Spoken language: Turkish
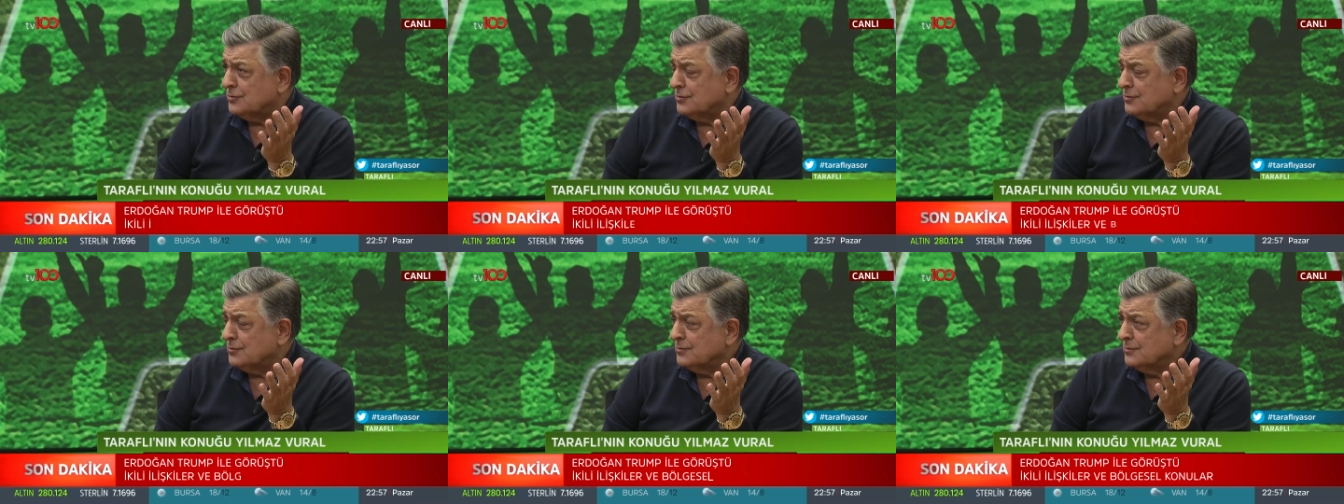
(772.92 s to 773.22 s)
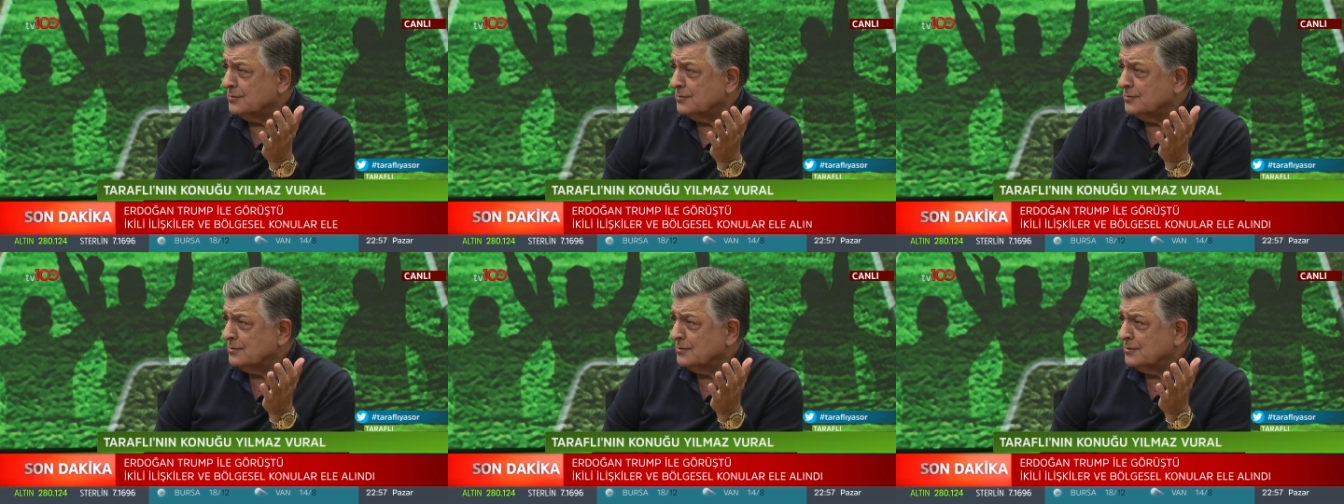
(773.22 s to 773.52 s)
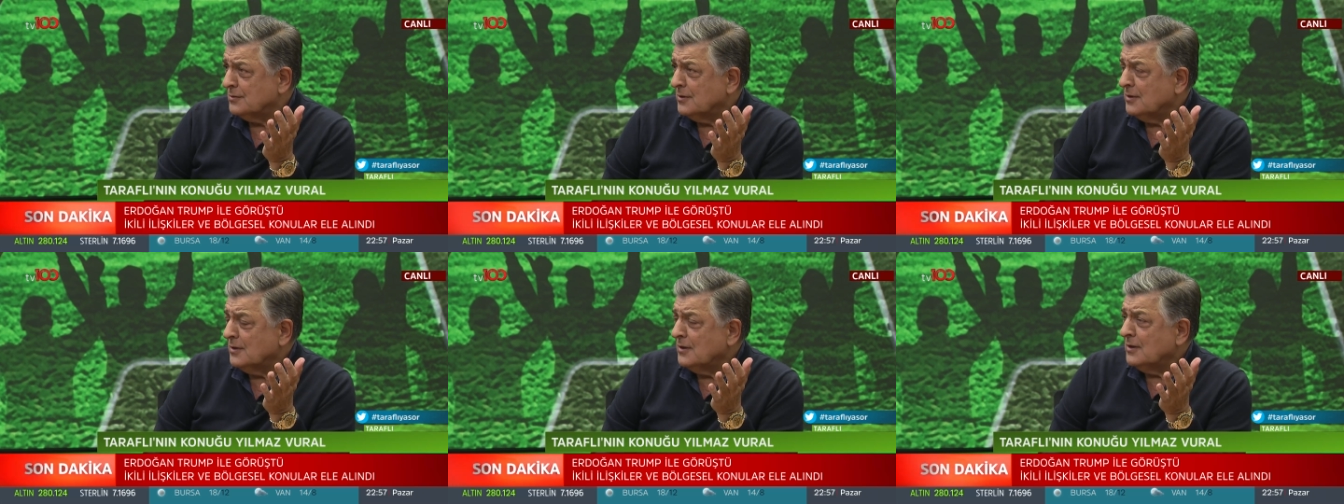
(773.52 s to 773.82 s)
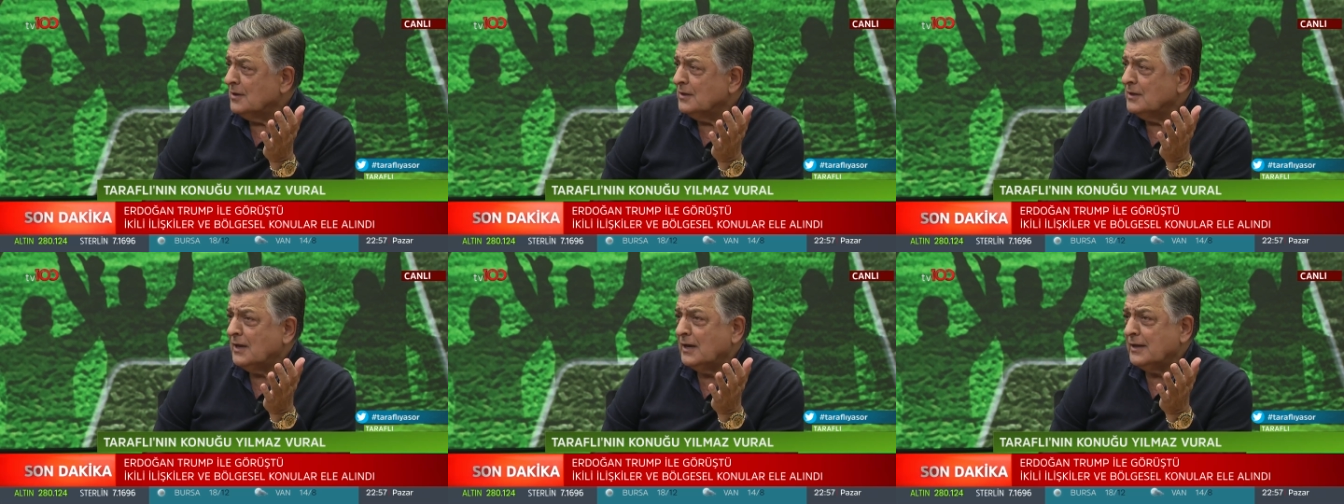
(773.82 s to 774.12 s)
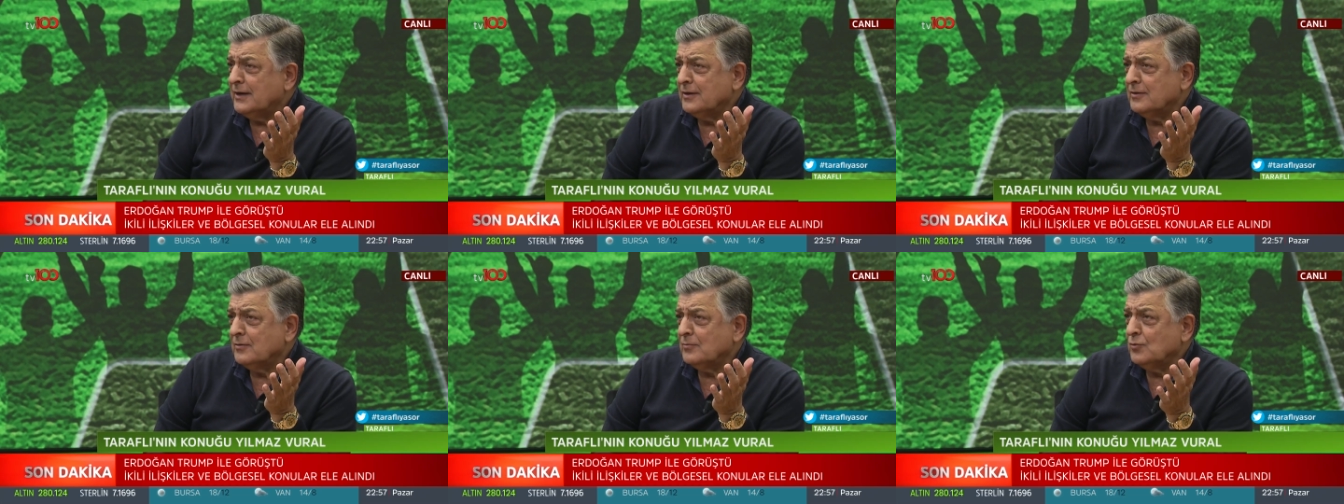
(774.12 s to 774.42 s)
öyle. Evet.
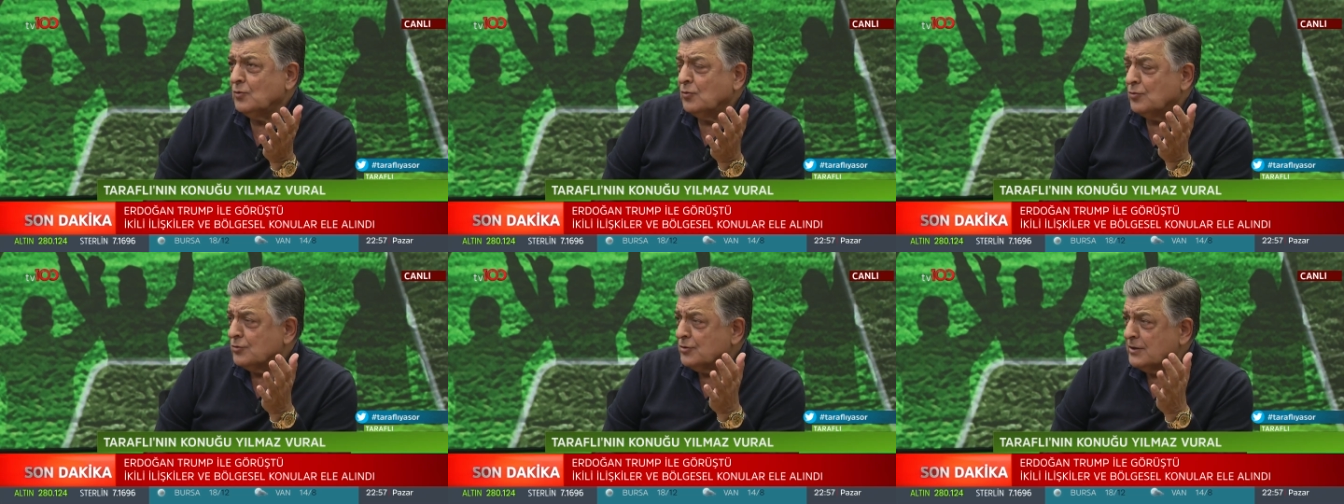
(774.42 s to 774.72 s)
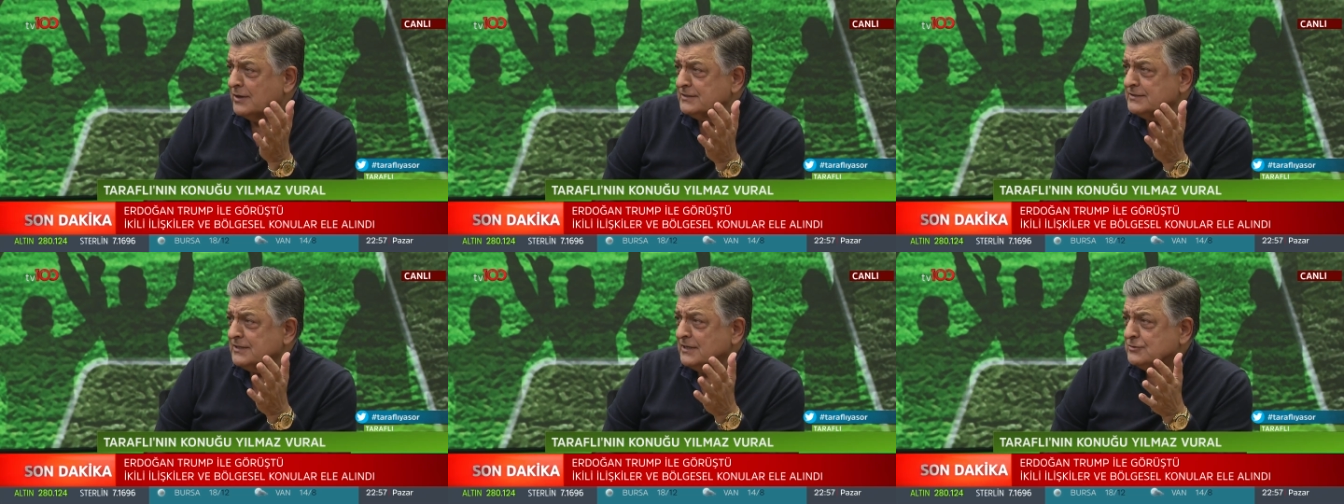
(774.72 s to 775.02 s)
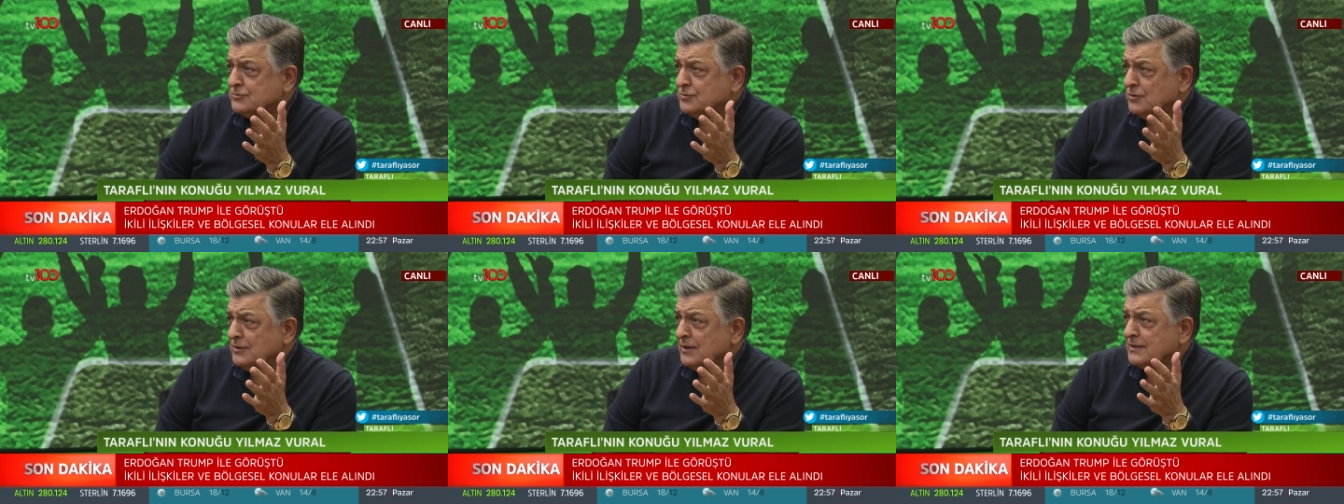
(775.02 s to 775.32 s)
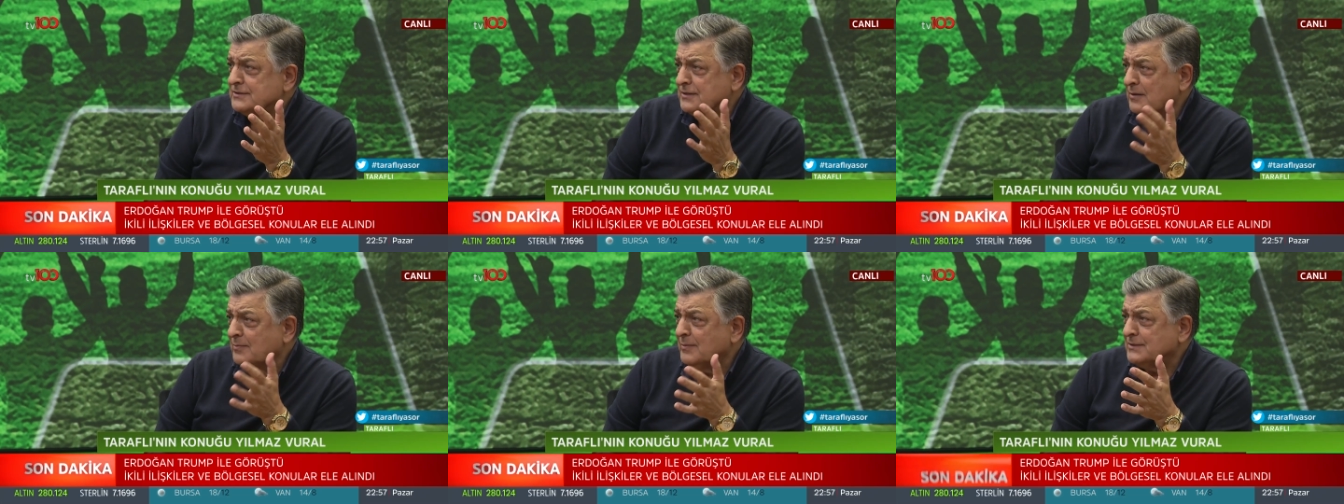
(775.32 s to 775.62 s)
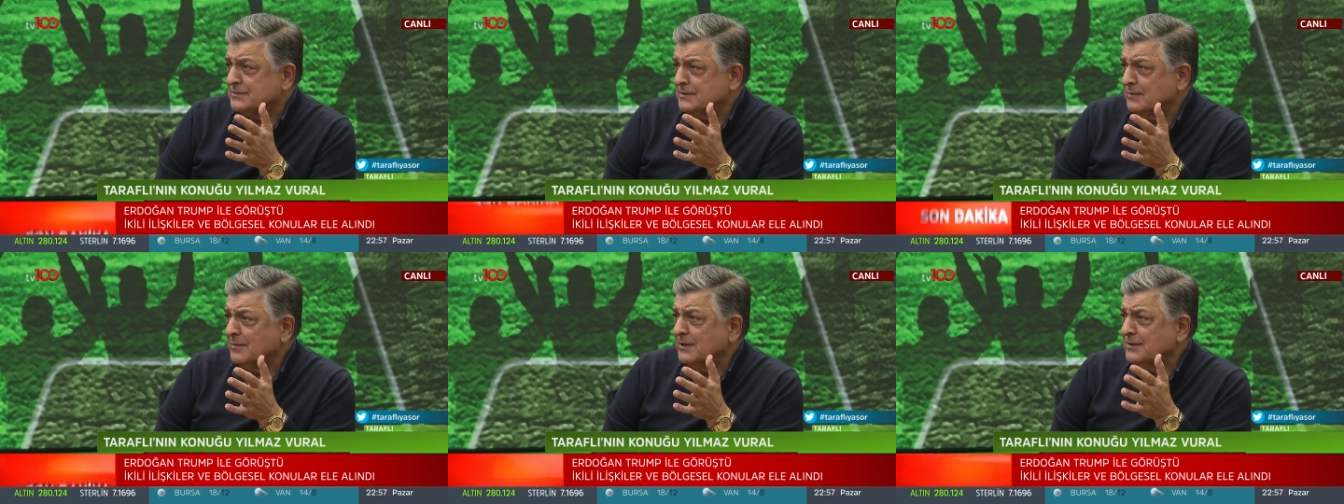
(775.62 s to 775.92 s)
Yani bu organizasyonlar
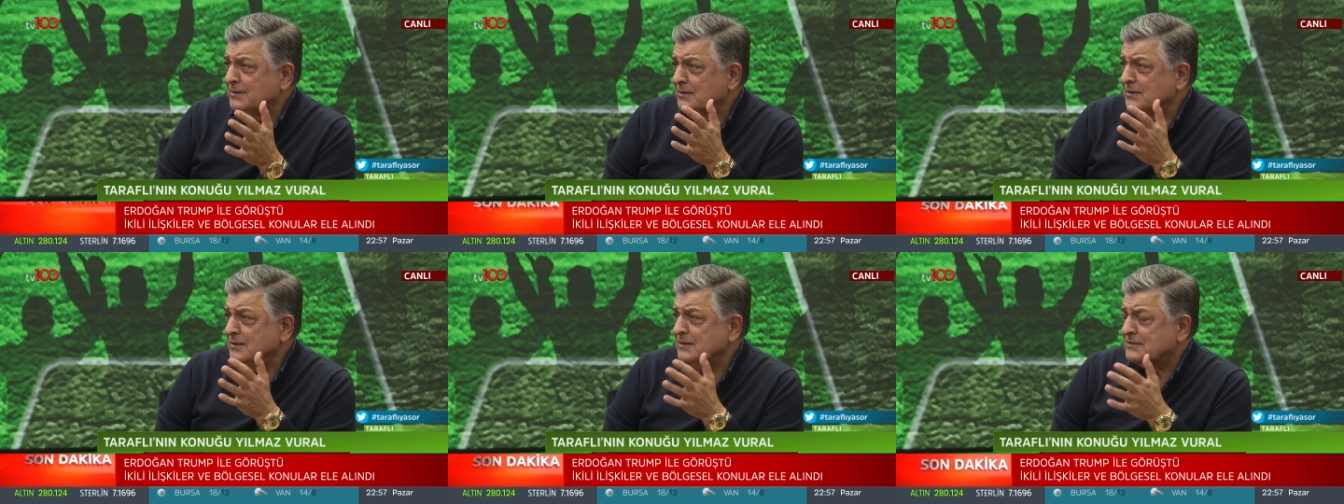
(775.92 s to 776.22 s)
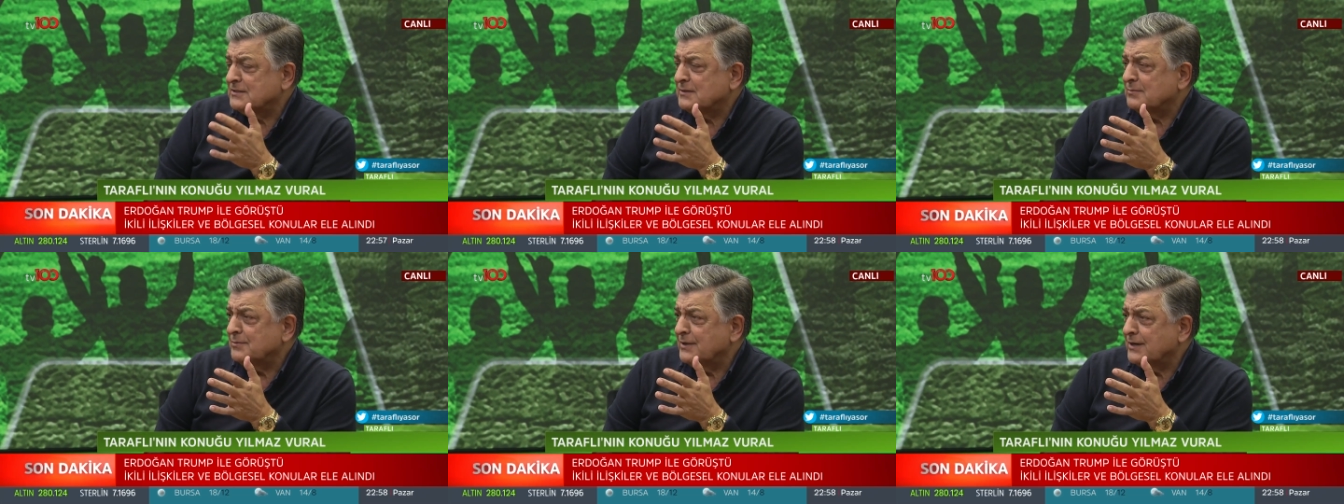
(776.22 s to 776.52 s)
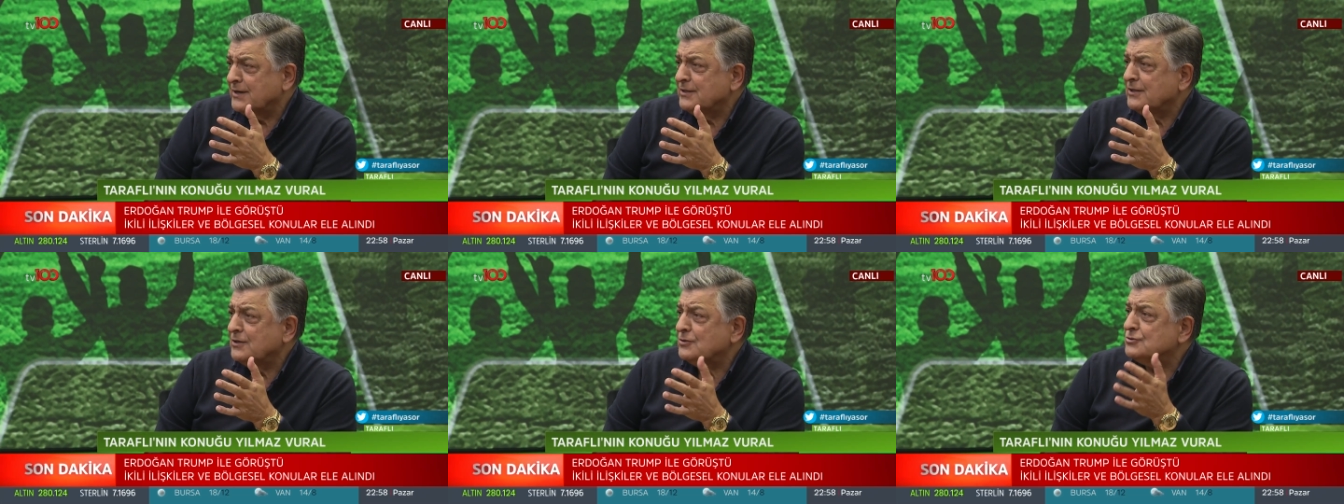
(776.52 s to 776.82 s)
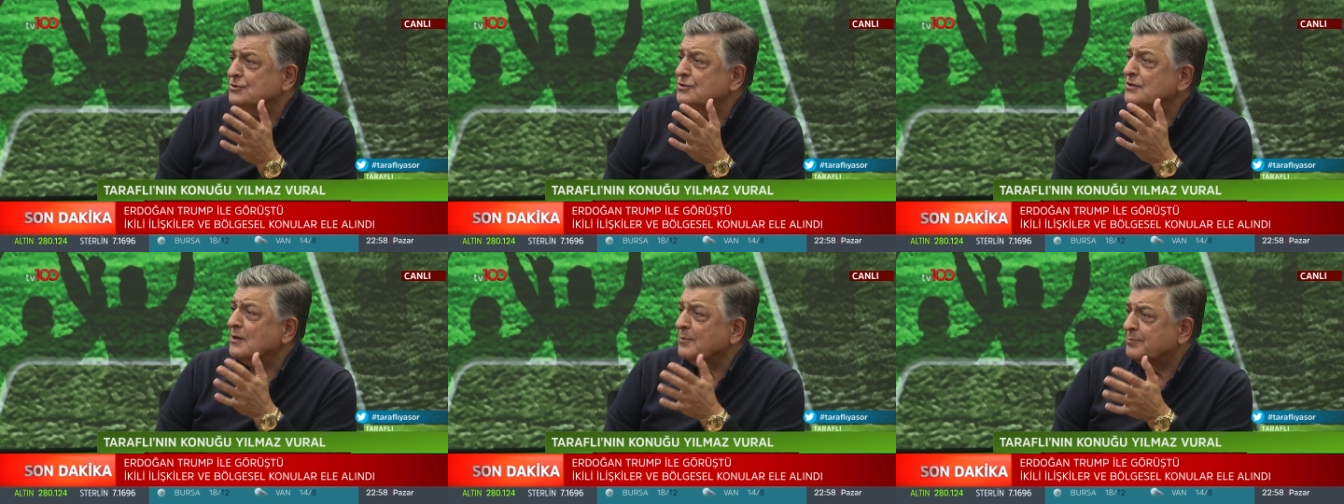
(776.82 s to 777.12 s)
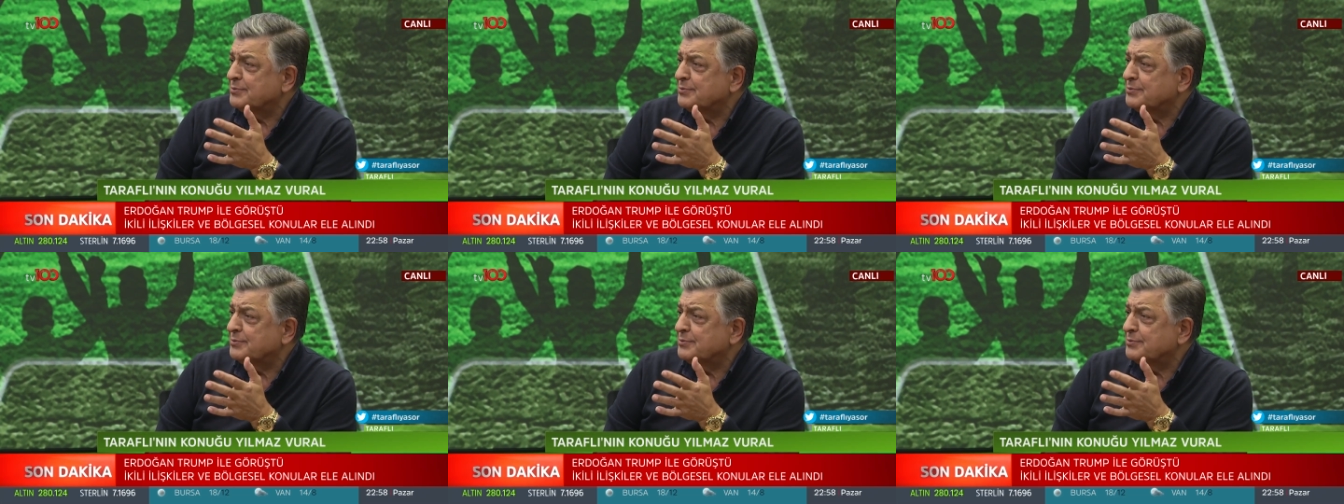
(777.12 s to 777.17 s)
zaman zaman isimleri değişiyor,